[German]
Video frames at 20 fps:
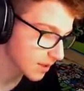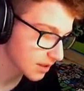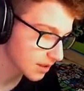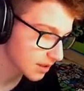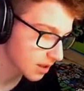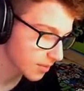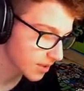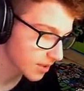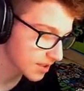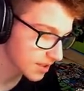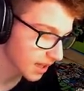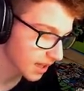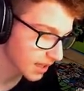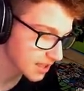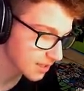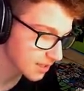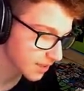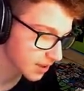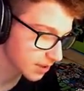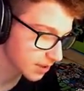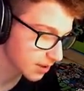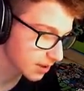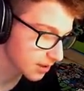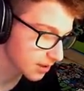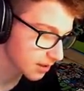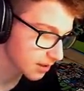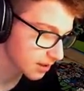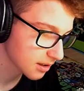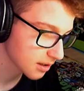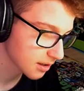Ich glaube, das ist eine ganze Wand, oder?
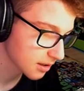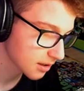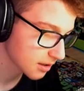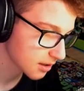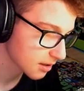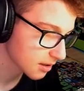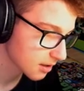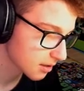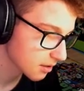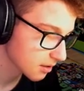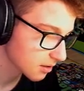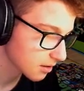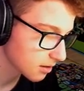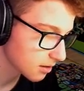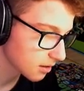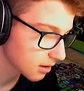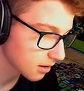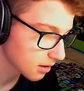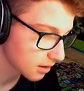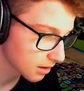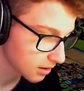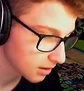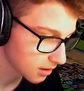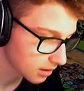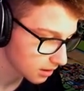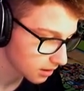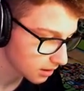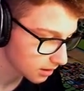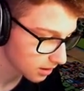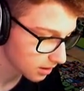Das ist eine ganze Wand. Ja, ich
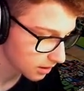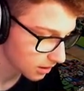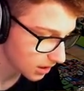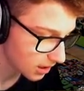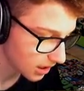glaube, du musst